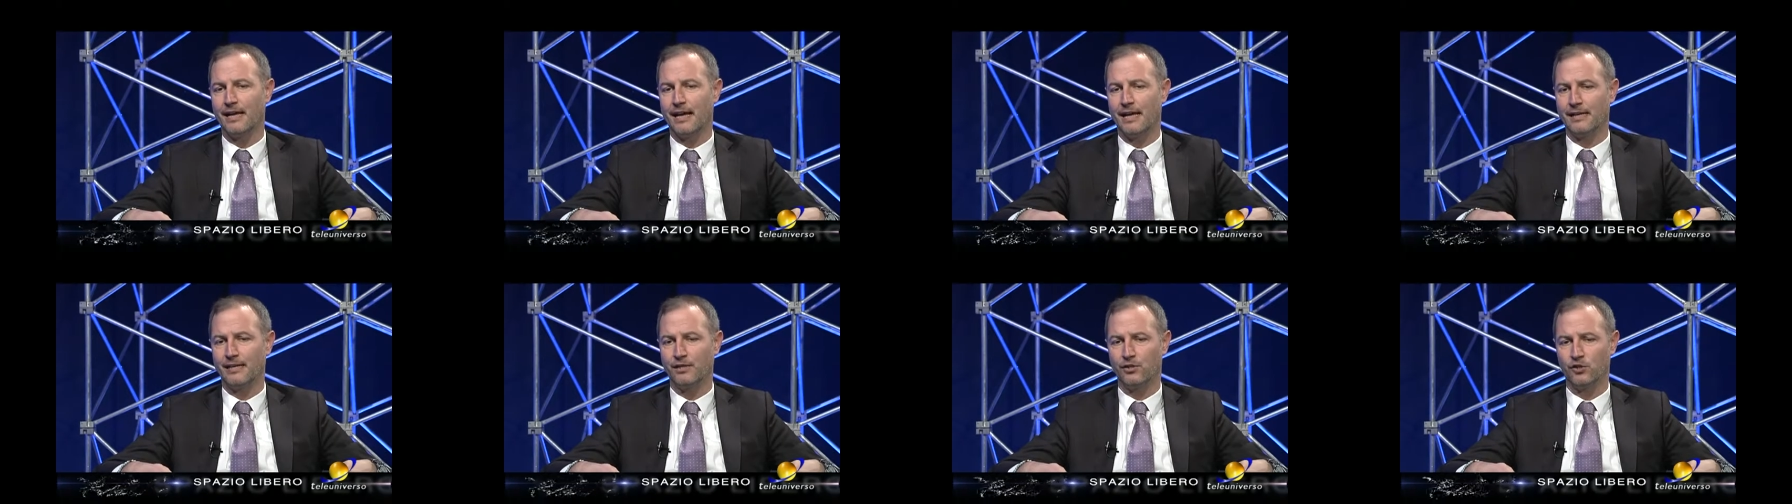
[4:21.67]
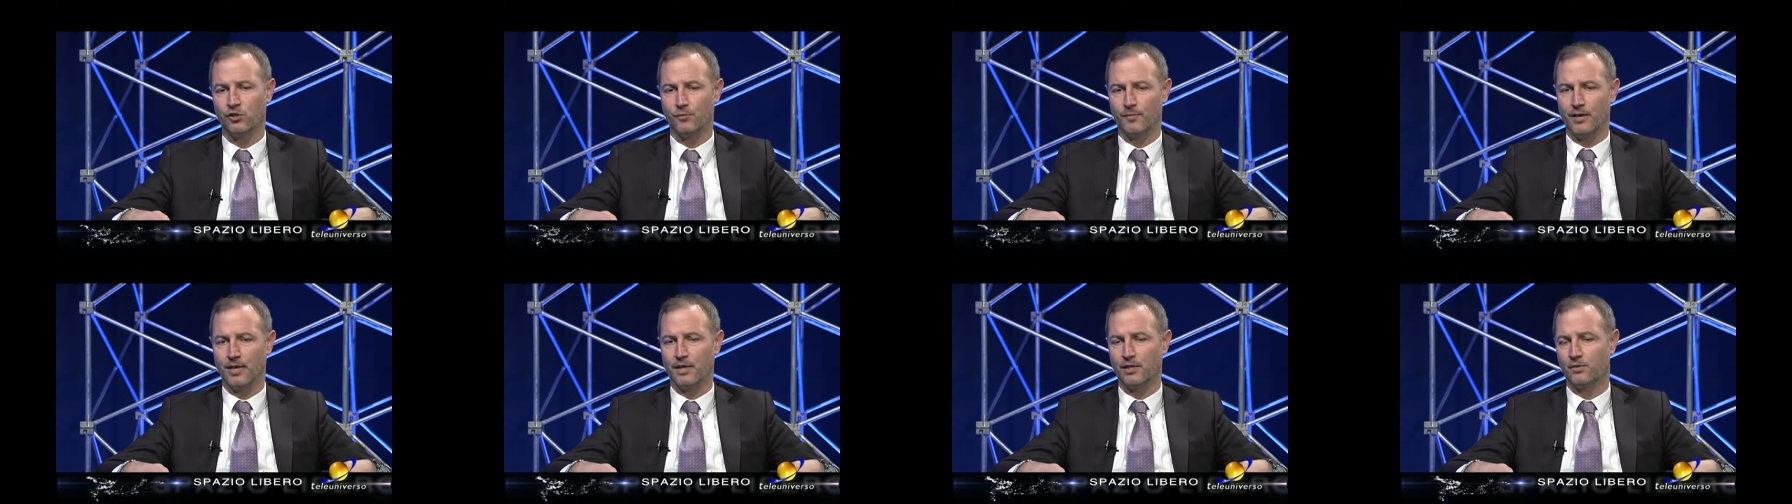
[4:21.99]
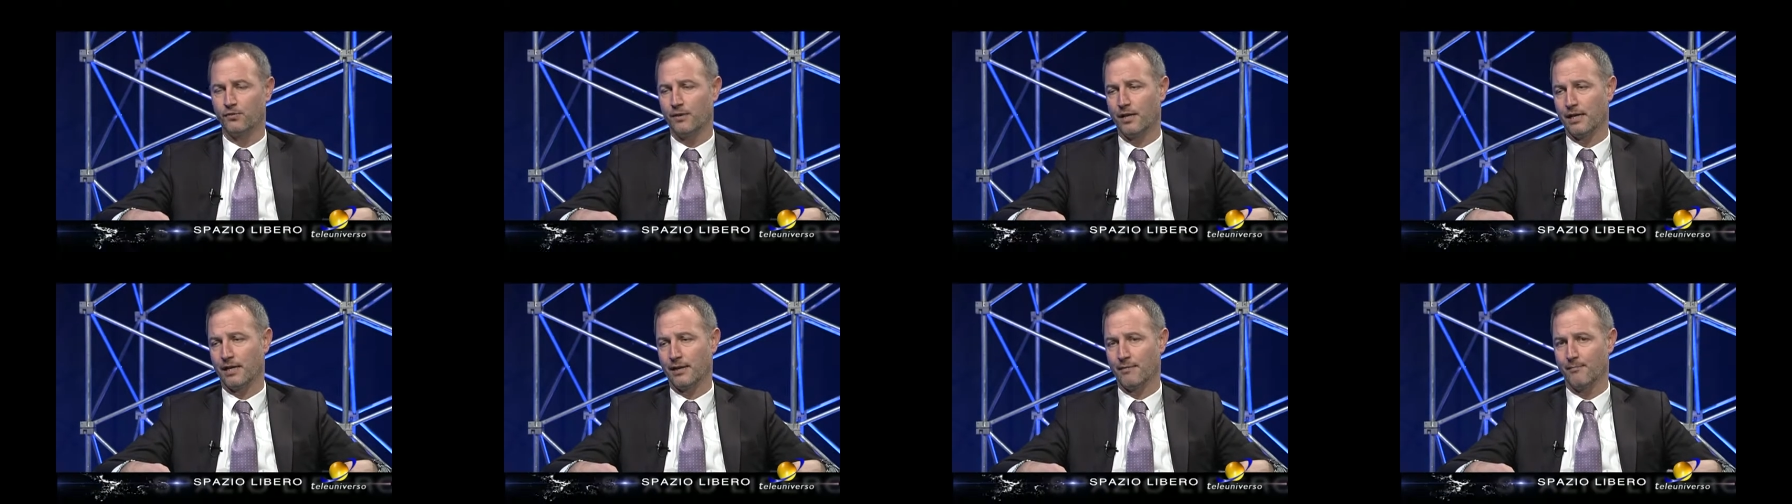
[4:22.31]
all'indomani di
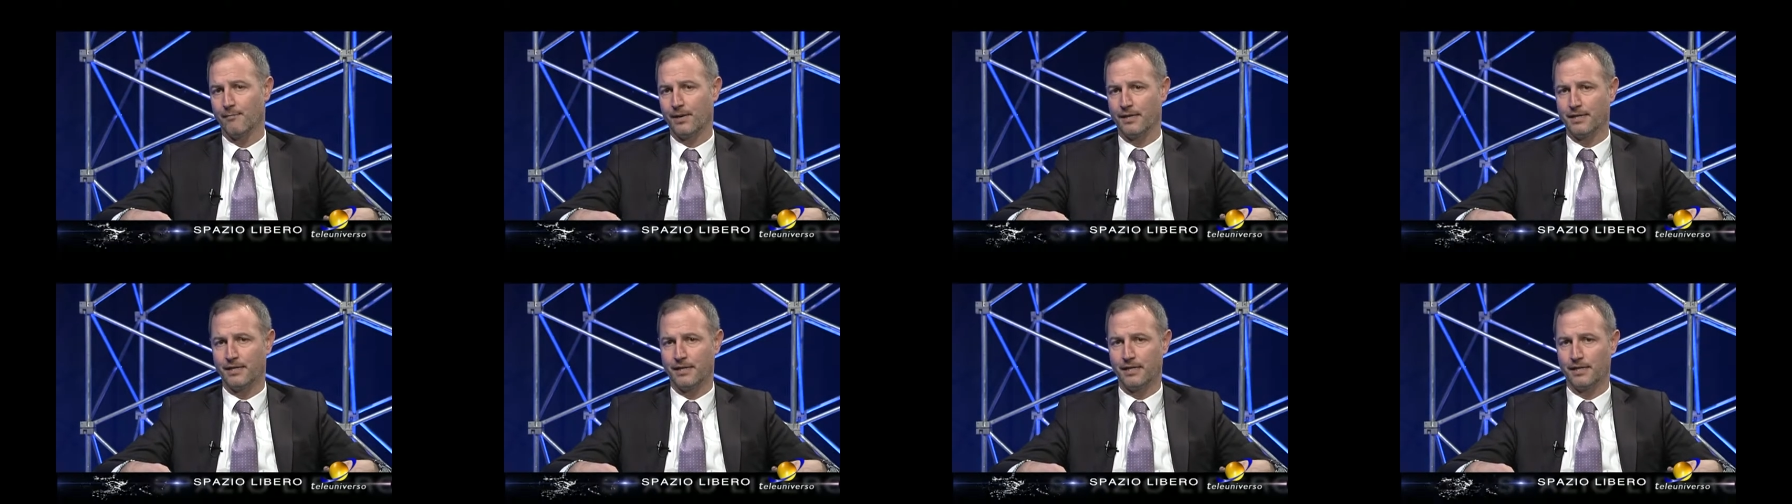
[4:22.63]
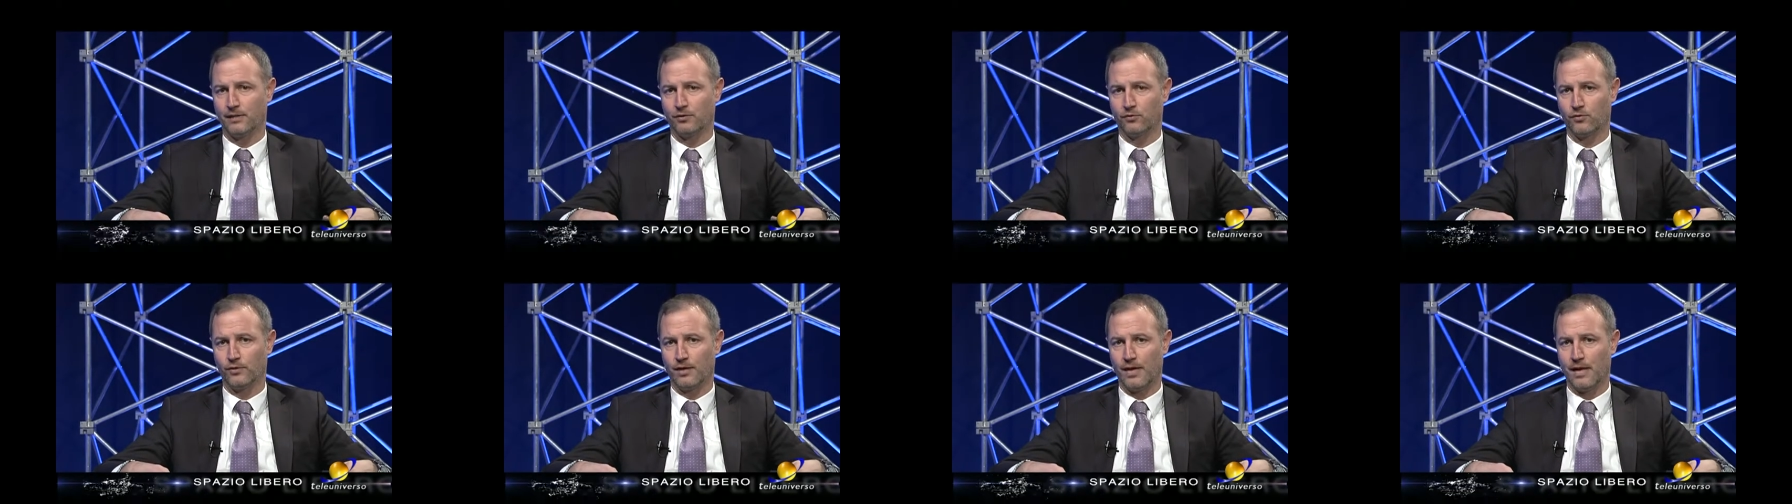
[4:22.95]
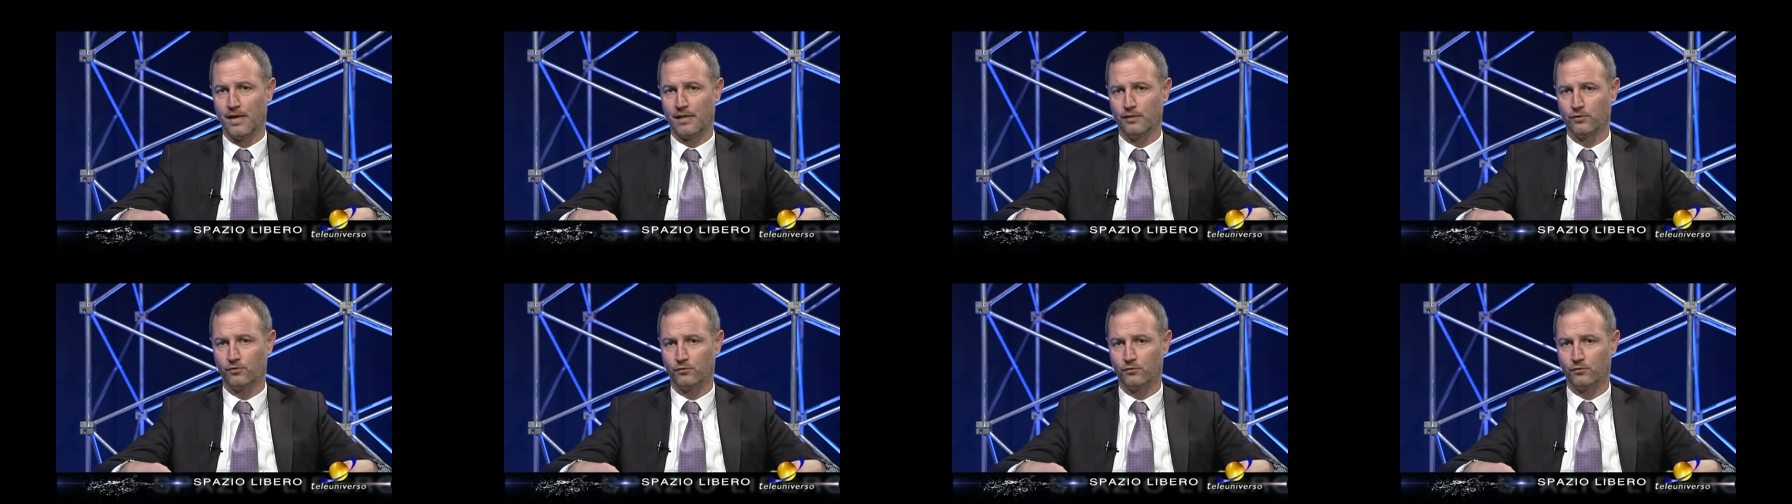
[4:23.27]
una campagna elettorale,